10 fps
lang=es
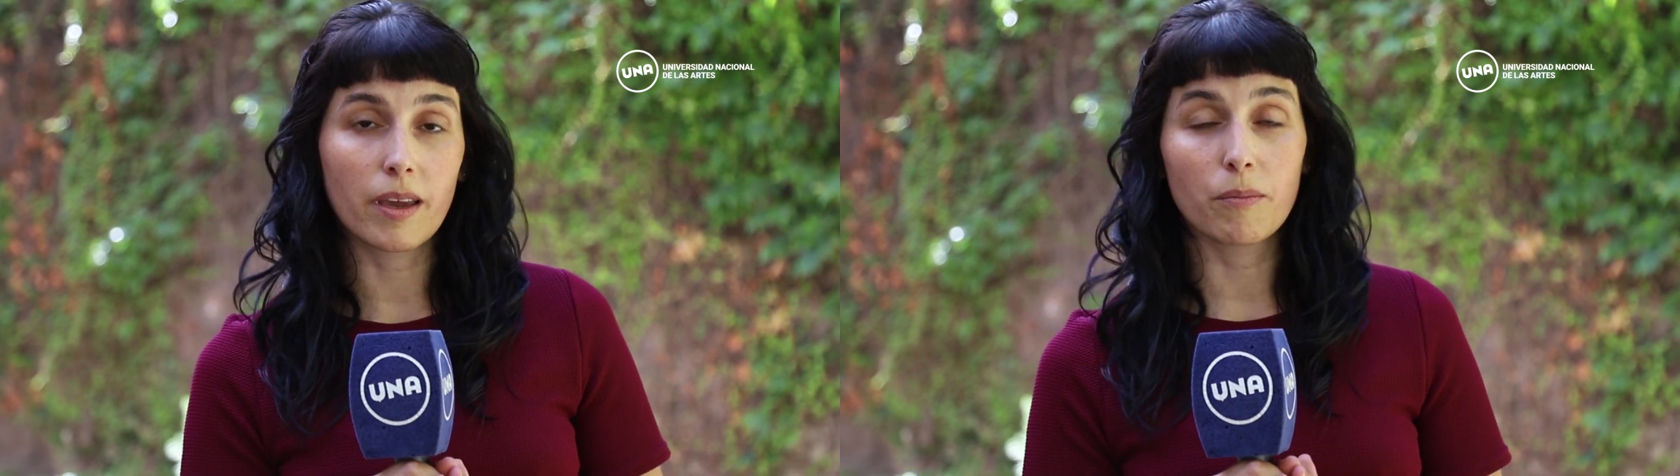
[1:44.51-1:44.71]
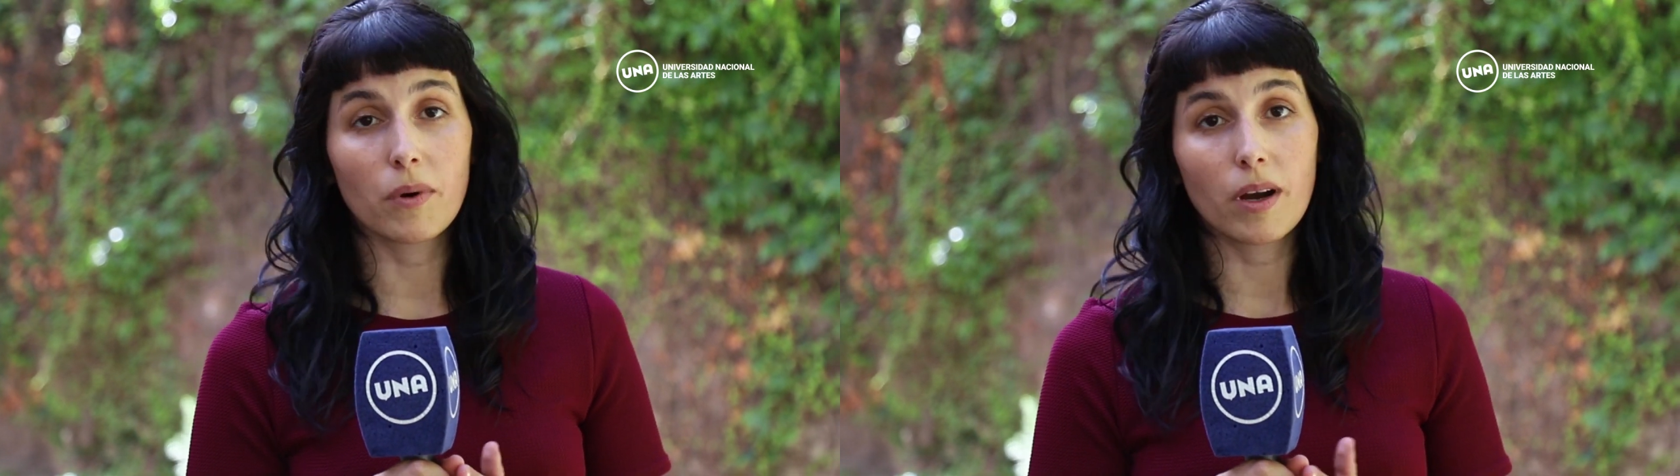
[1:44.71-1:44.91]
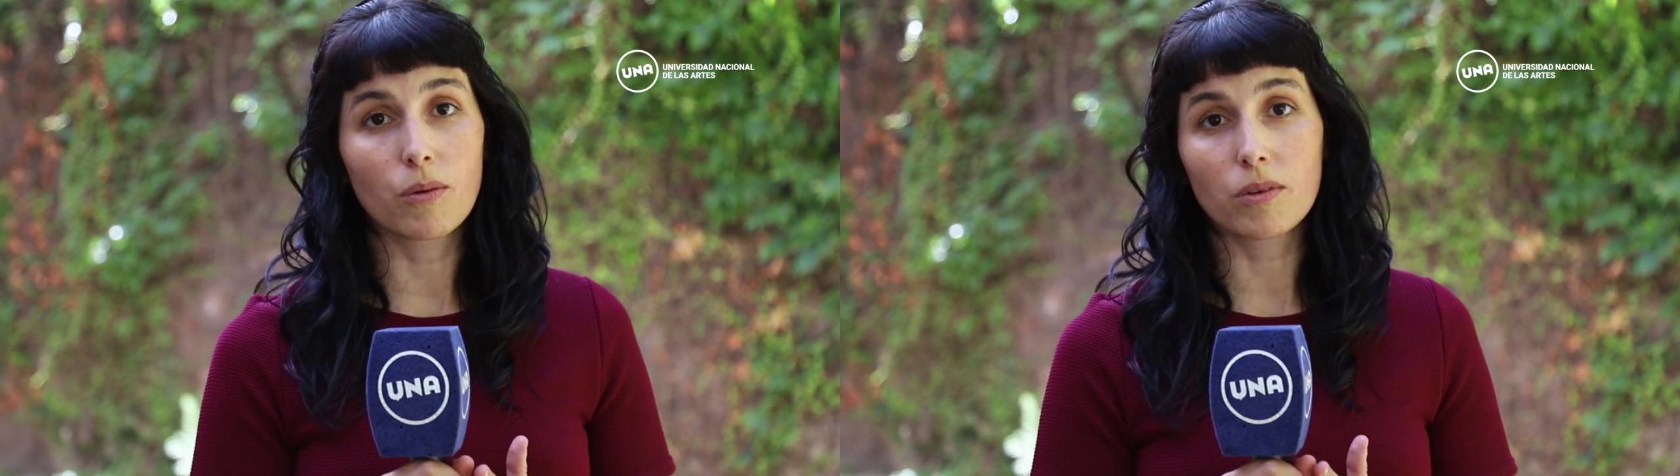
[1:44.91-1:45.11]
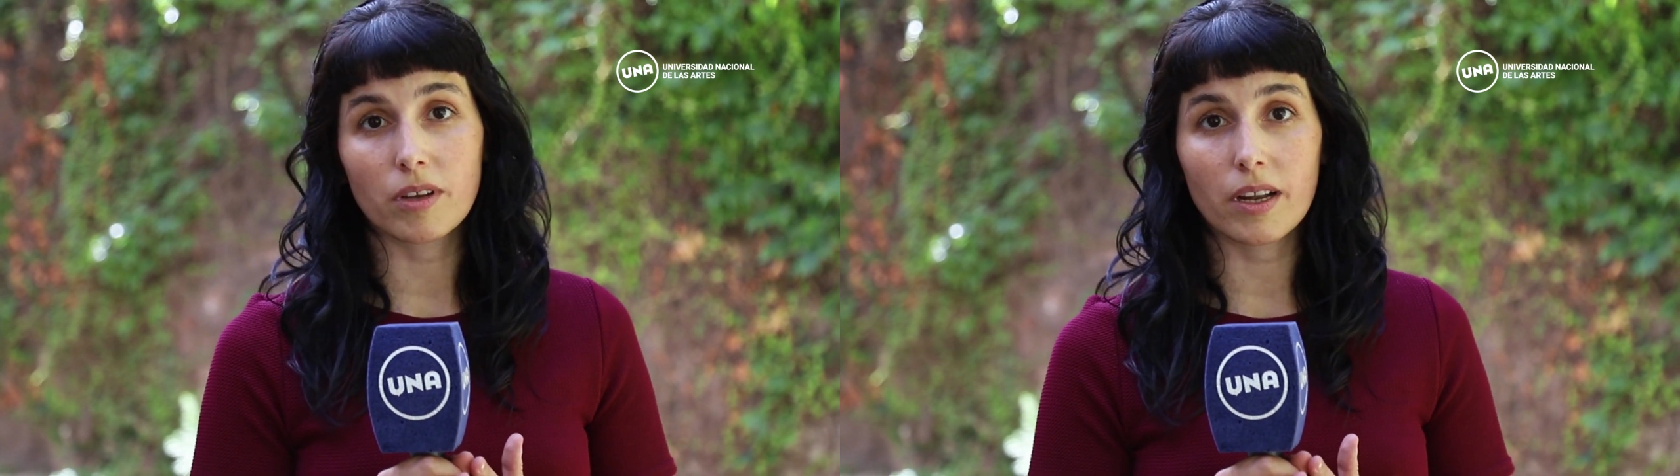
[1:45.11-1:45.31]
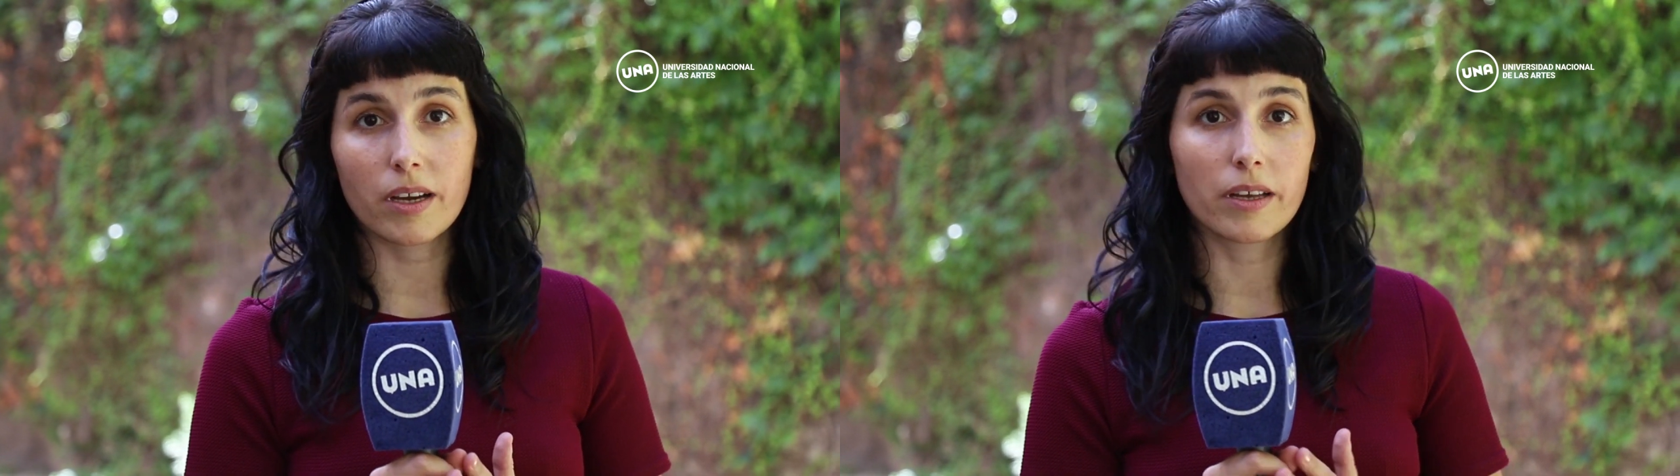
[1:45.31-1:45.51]
que pueda
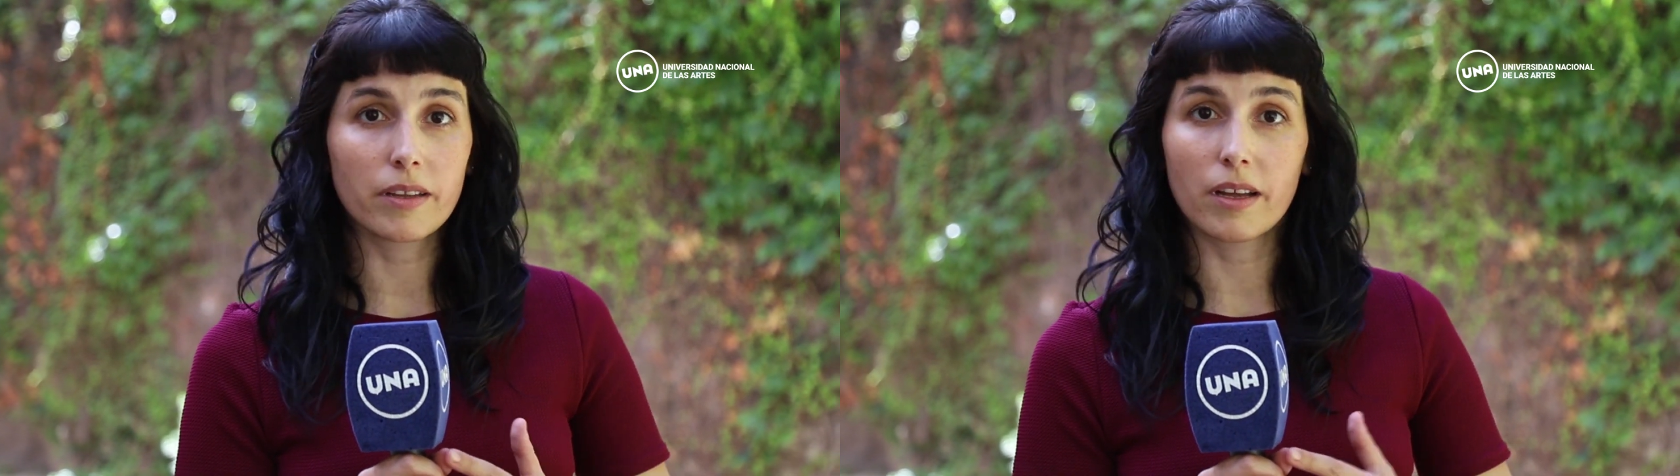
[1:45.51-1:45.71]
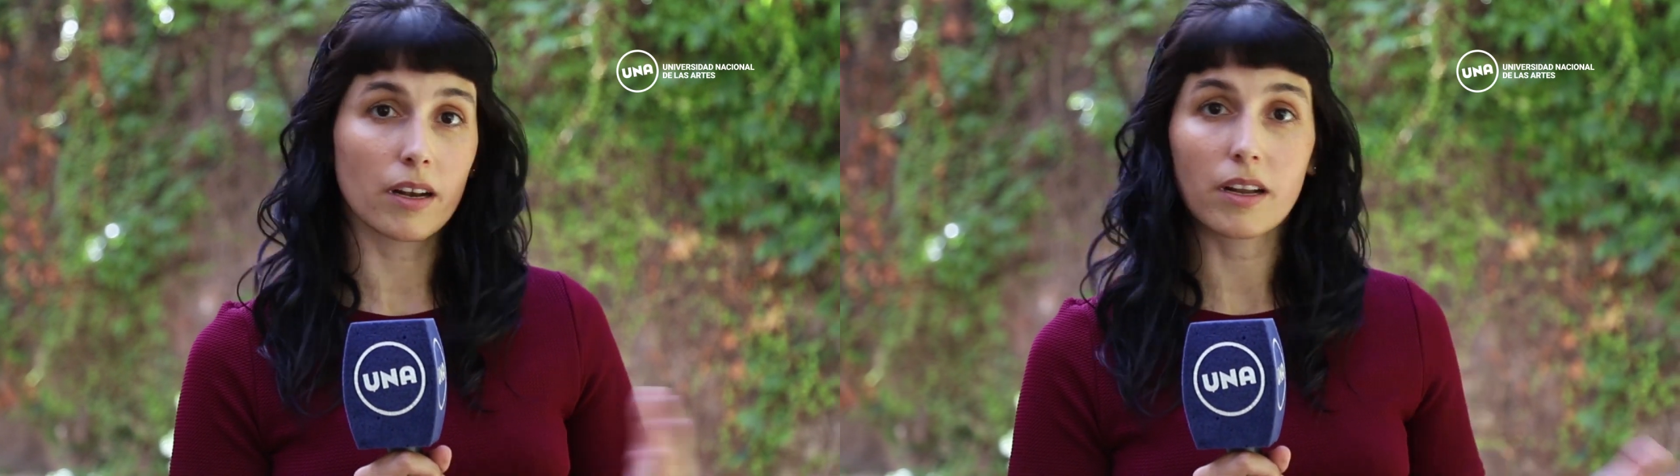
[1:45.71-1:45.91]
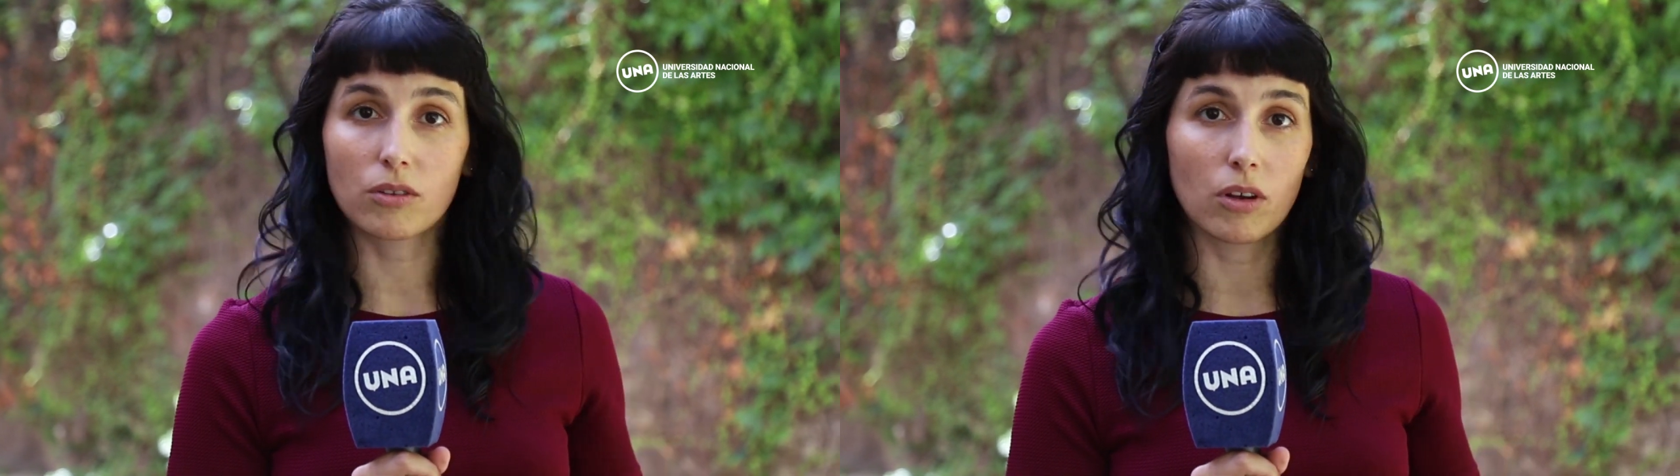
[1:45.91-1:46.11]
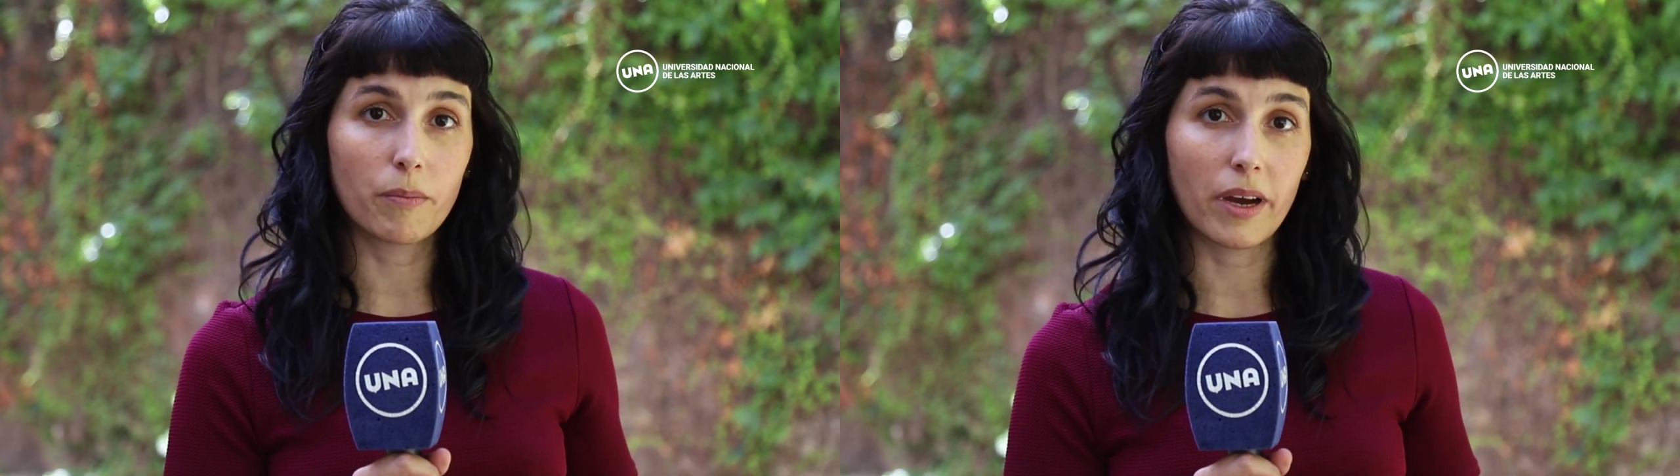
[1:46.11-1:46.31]
cursar gente del resto del